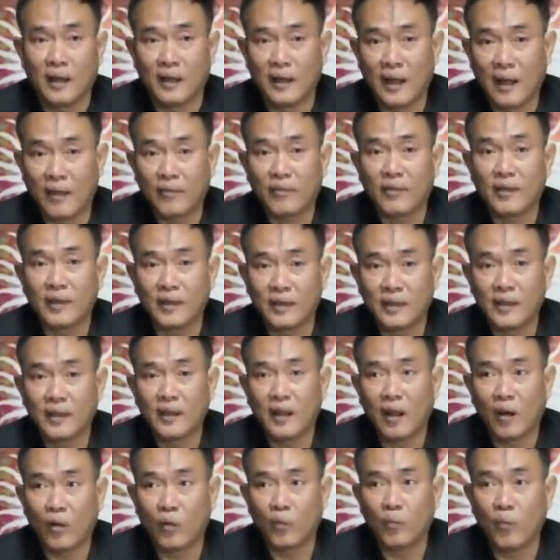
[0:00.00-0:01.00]
ราศีที่
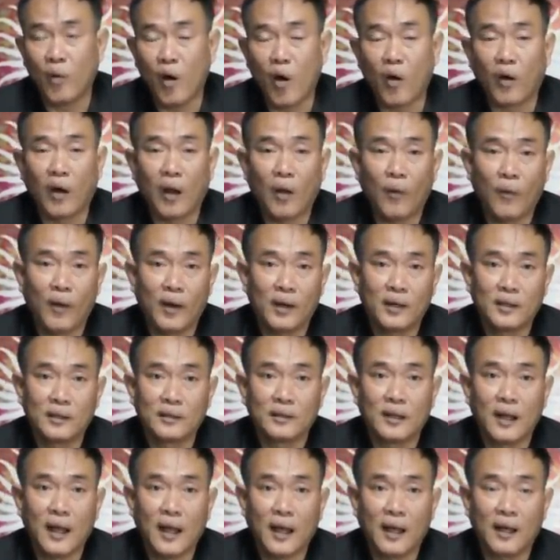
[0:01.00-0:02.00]
เรามองแล้วว่า เออ
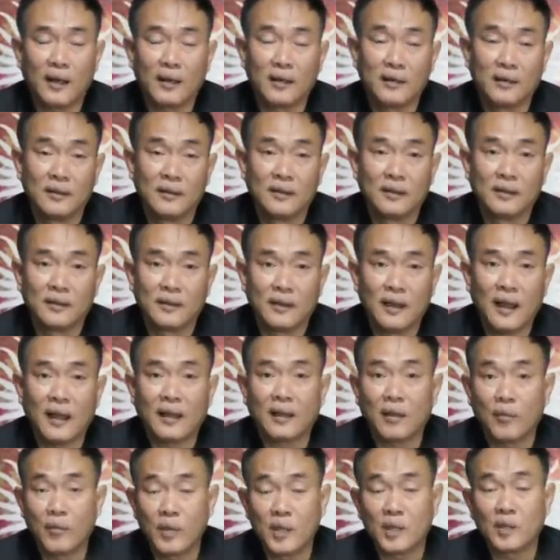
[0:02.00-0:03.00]
หน้าน่า
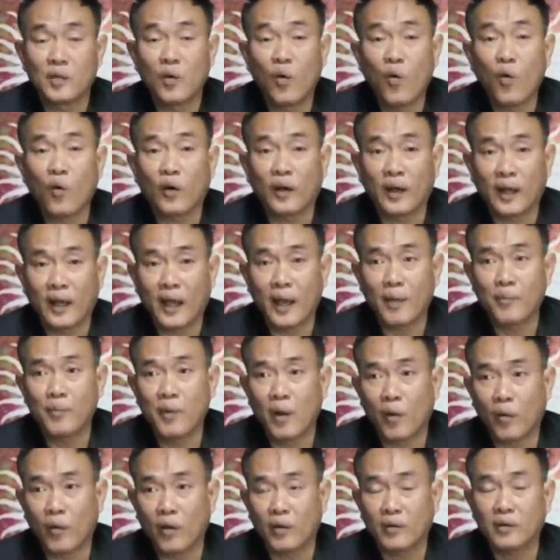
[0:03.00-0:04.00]
จะมีโชคนะครับ
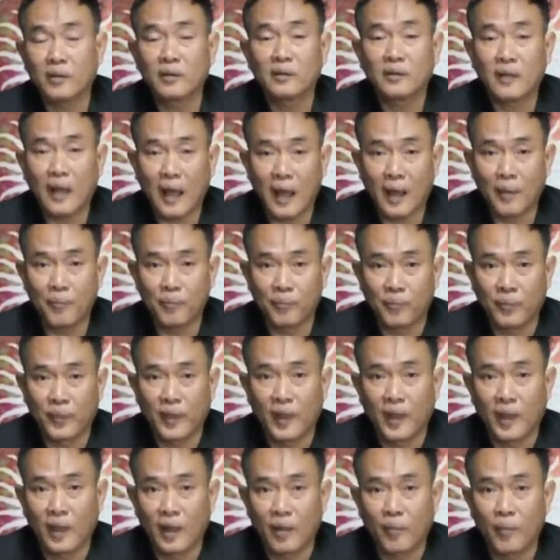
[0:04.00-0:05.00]
เราก็ซื้อตาม
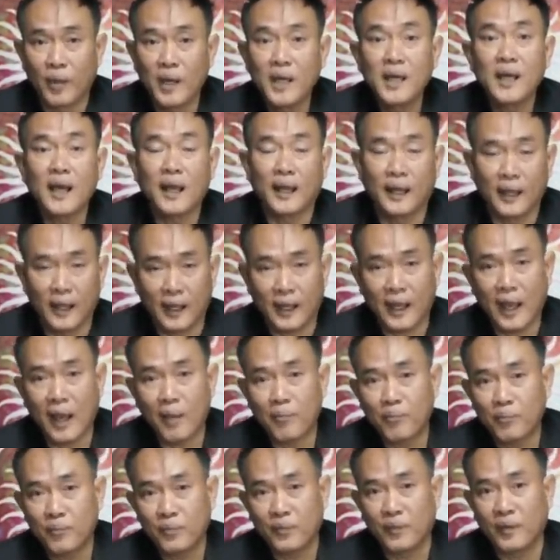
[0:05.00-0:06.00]
เพื่อนนะครั
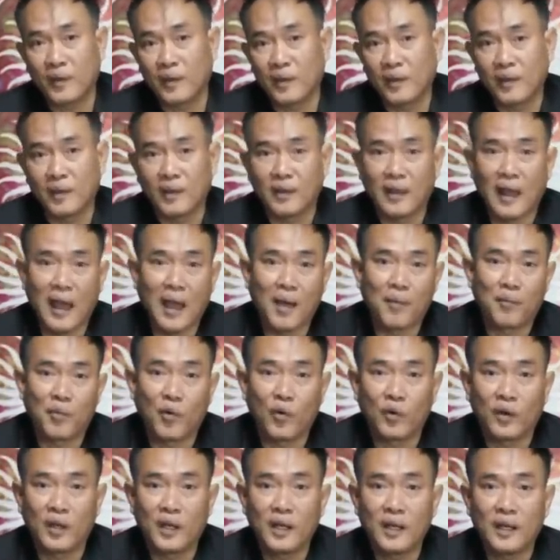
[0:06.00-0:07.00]
บตามค
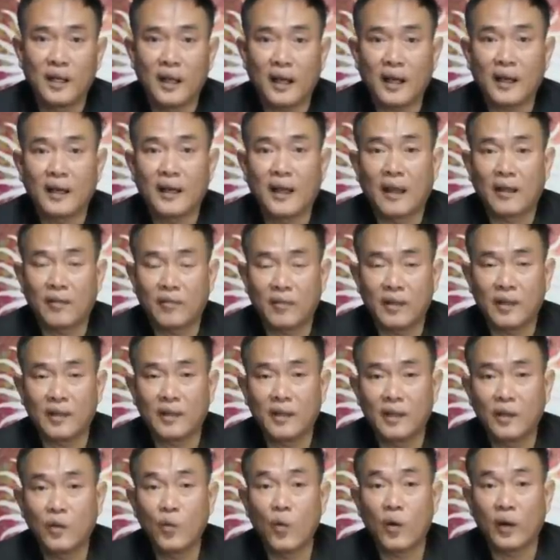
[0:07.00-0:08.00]
นที่ลัคนาสี
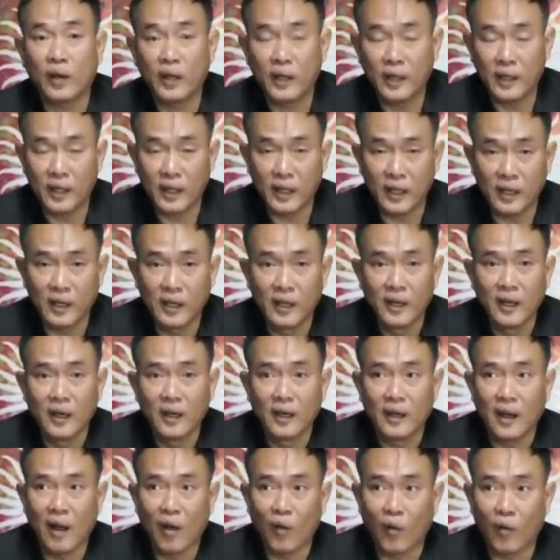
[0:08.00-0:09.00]
ที่ดวง
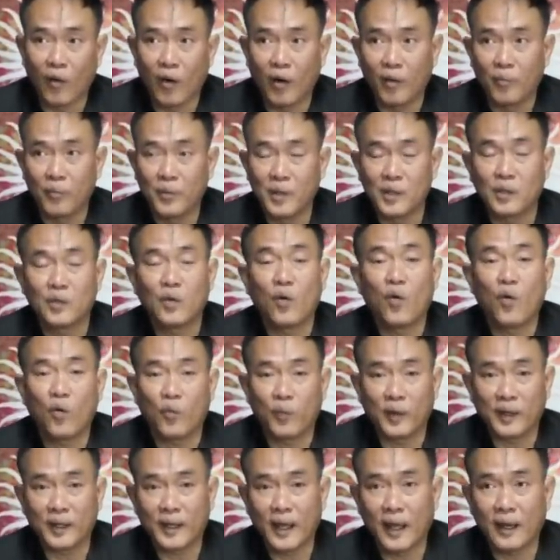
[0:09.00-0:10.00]
ดีๆ เราก็มีโชค
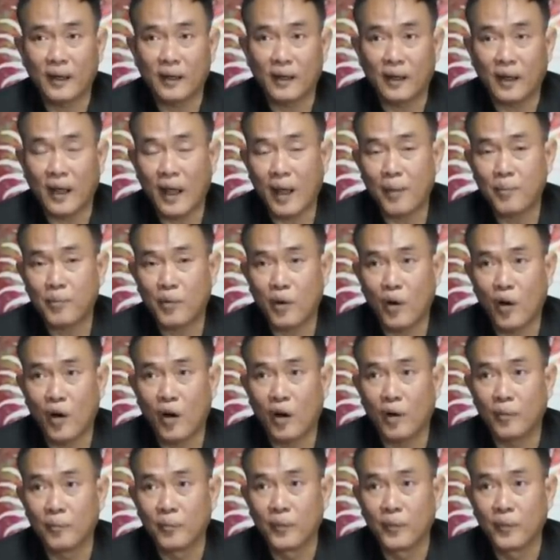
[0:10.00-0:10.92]
เหมือนกันนะครับ ก็